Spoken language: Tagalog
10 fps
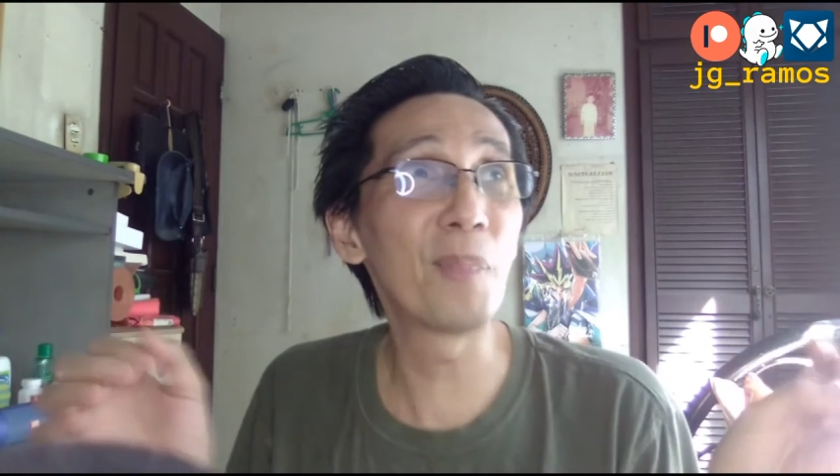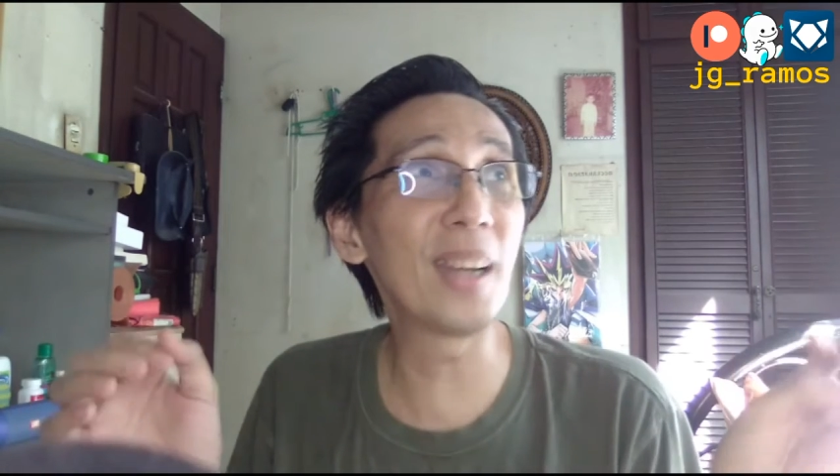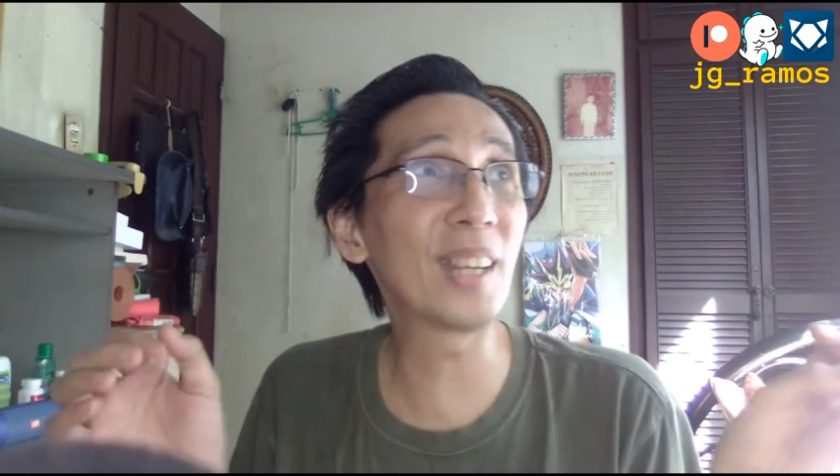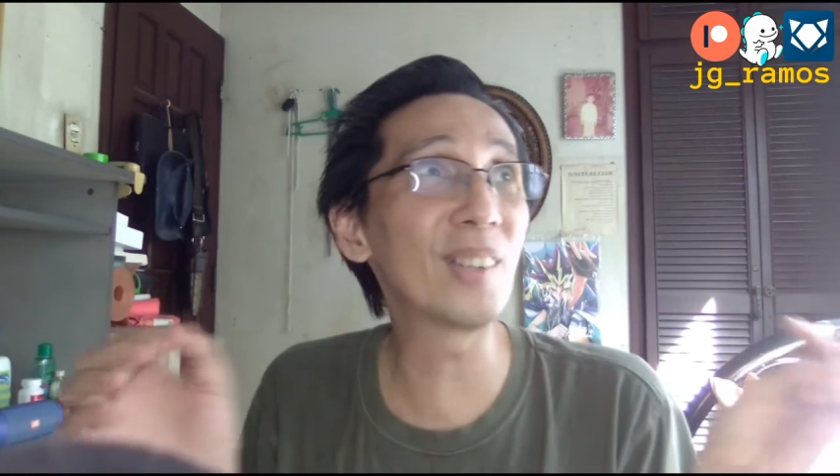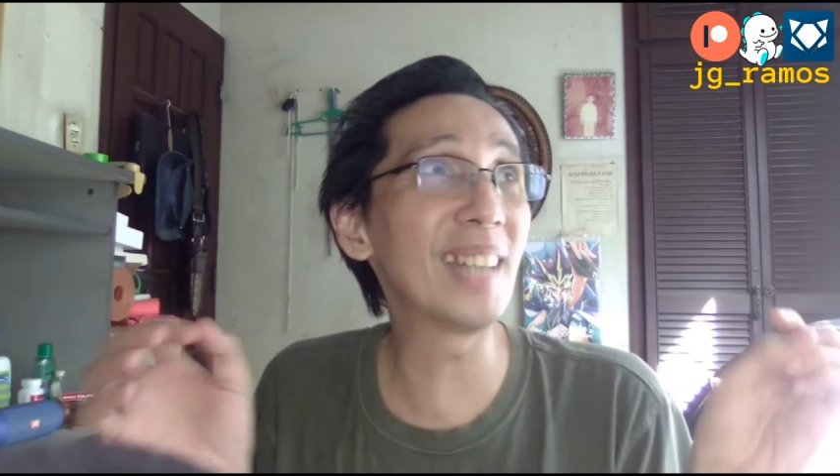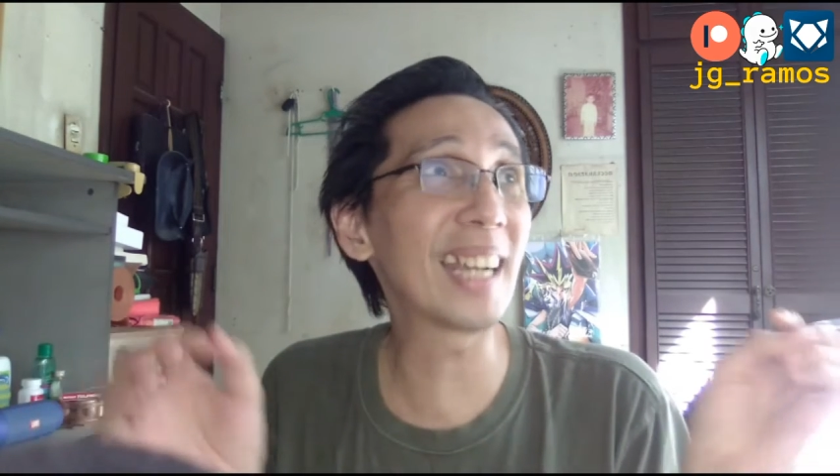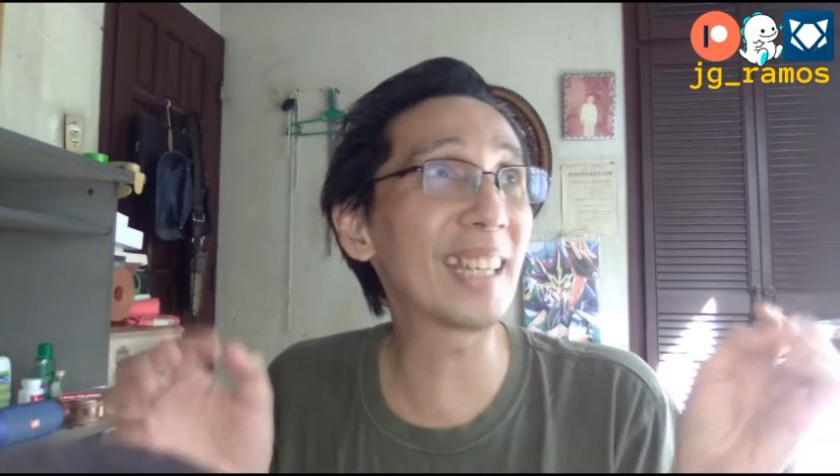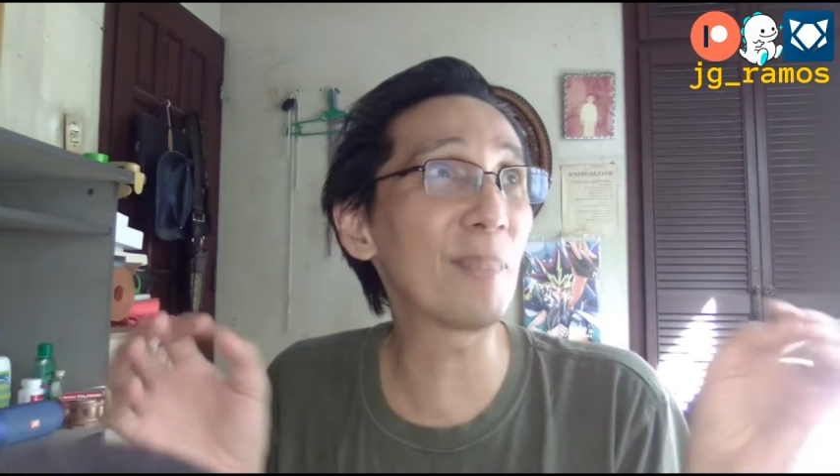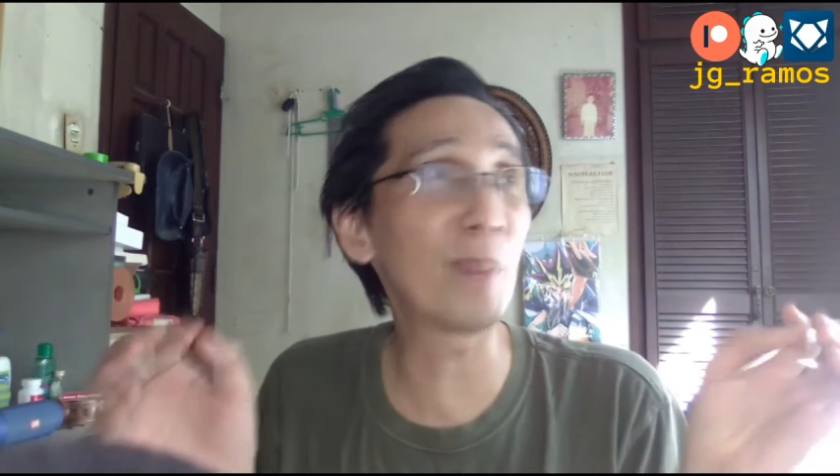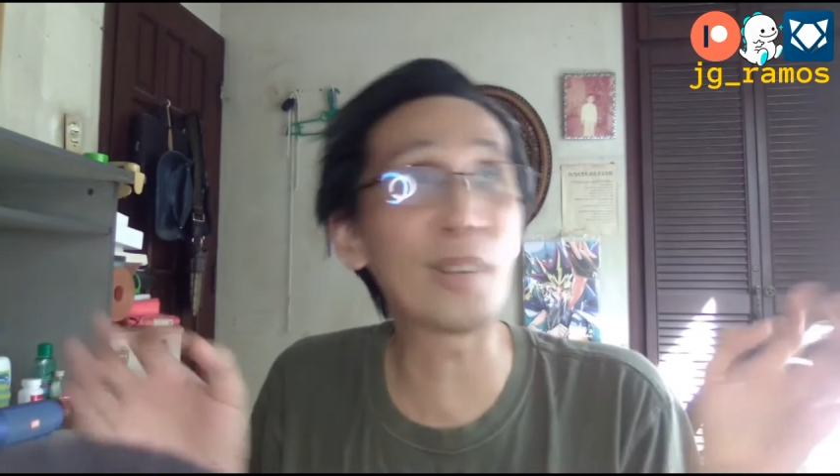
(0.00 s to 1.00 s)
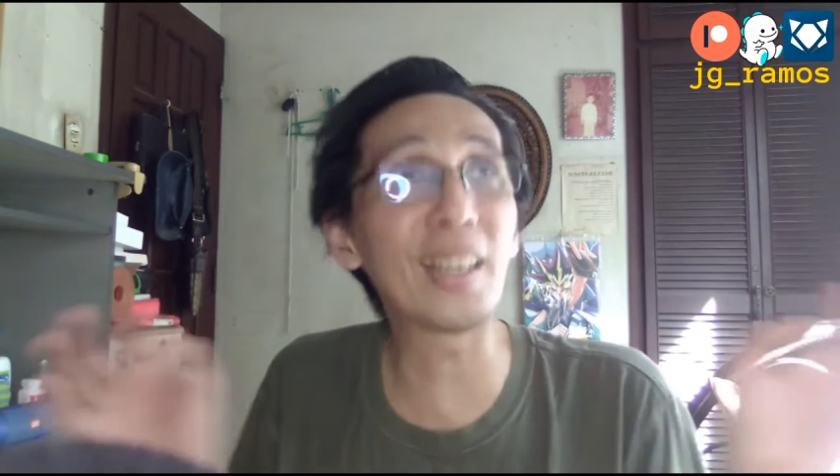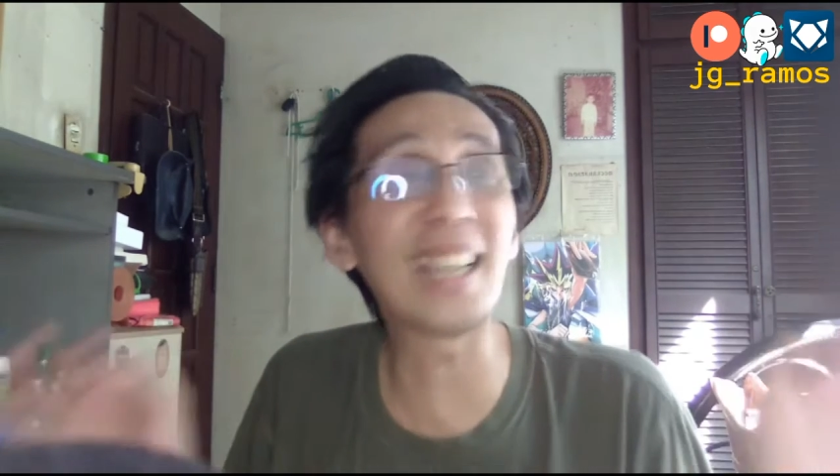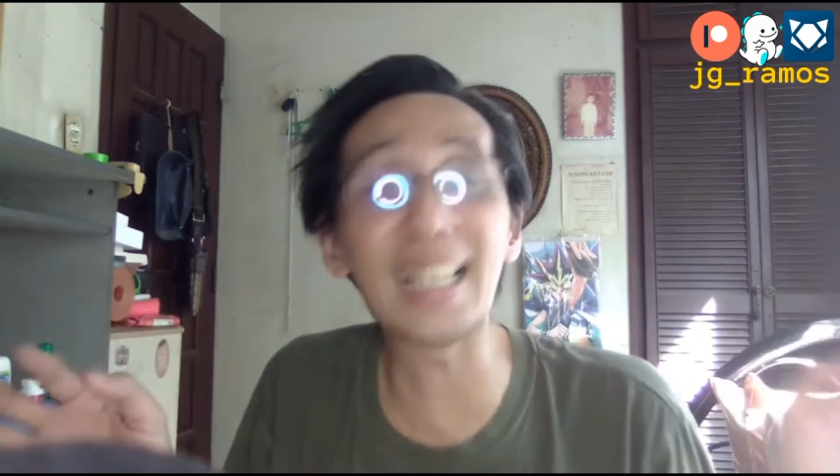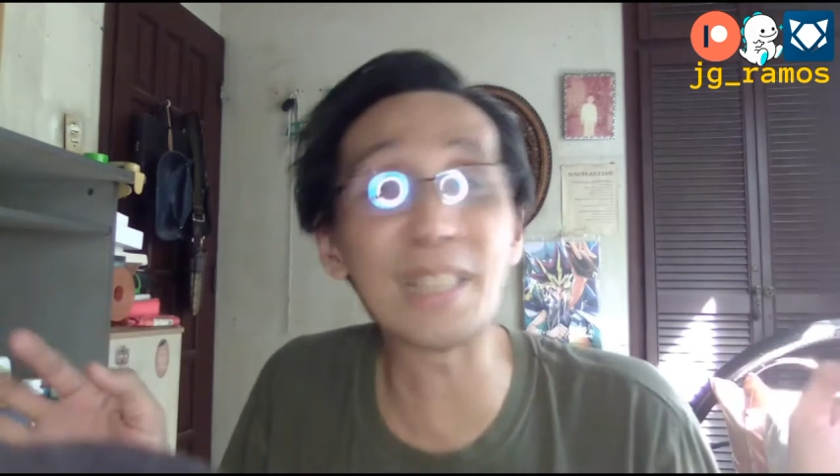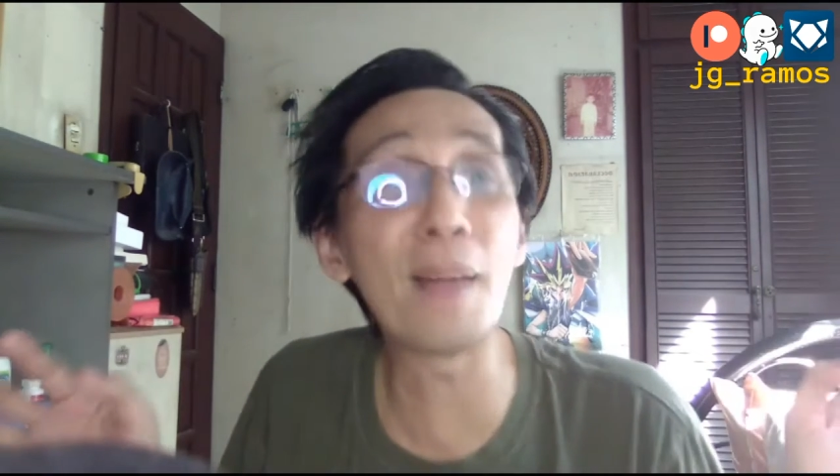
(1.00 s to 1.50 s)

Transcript: Pwede kong lagi, pwede kong lagi